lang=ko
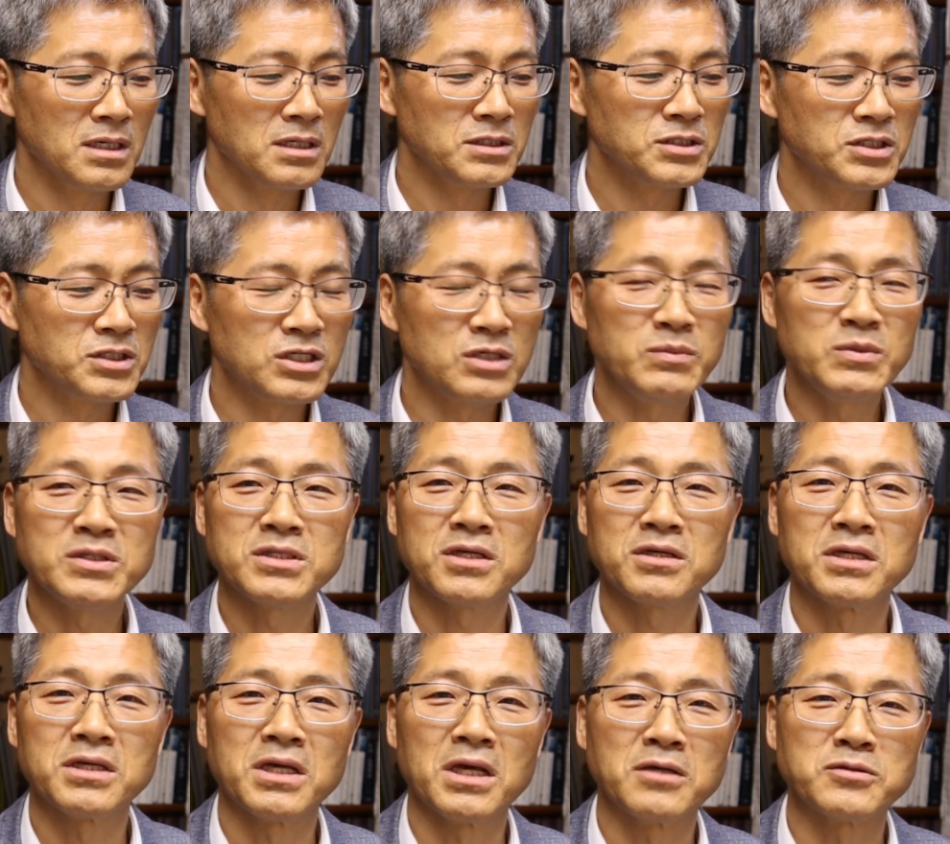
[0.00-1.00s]

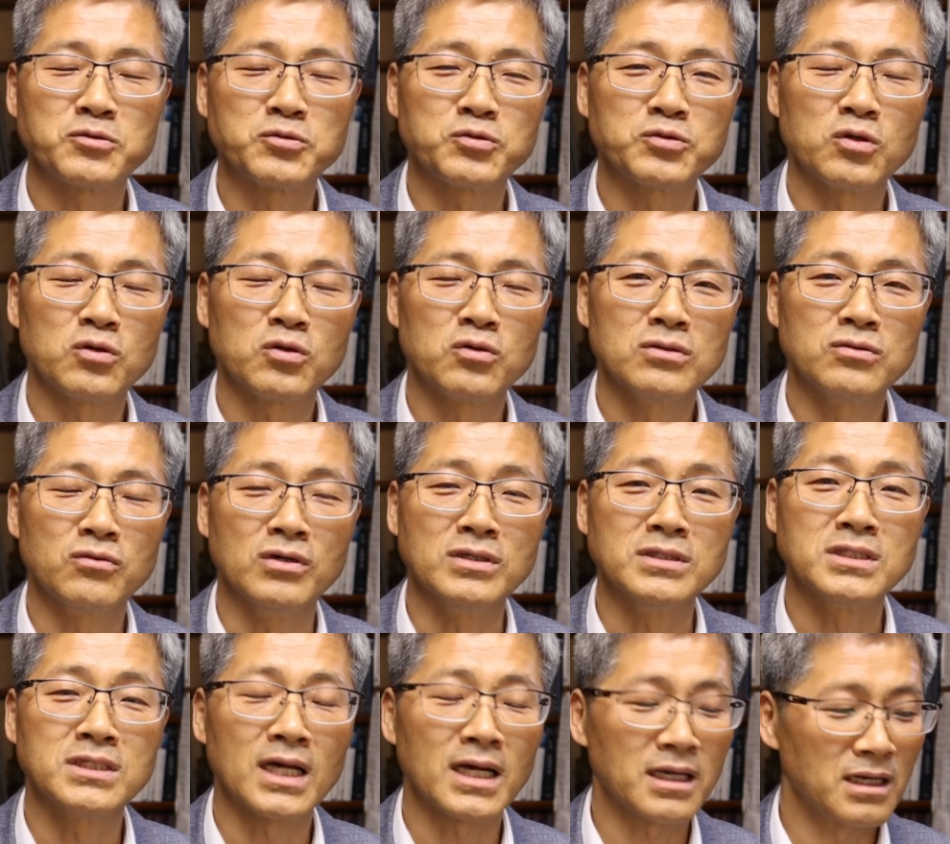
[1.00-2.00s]
12세기의 수도원
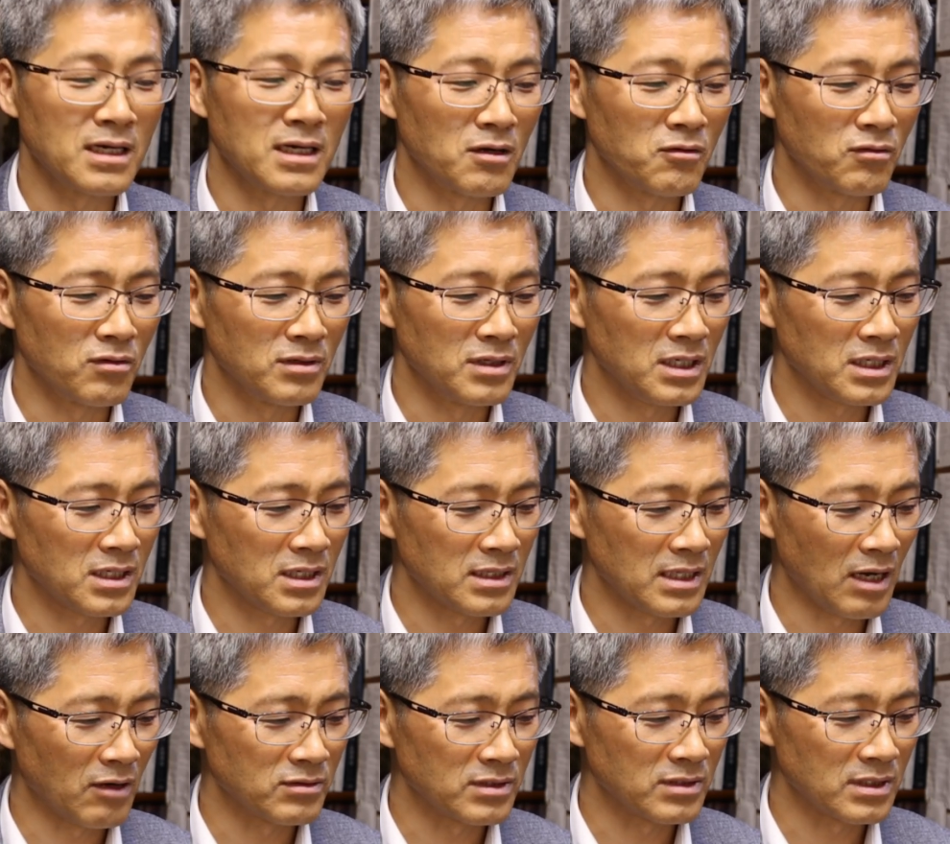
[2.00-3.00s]
원장이라고 이렇게
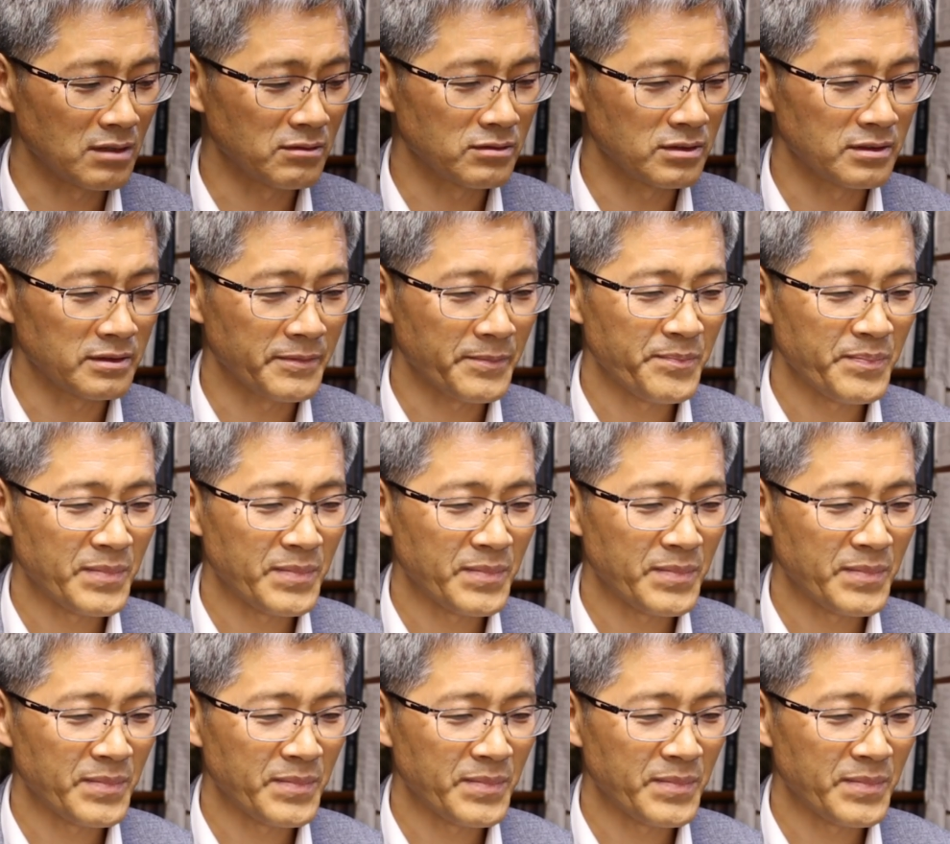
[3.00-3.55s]
나온다고요.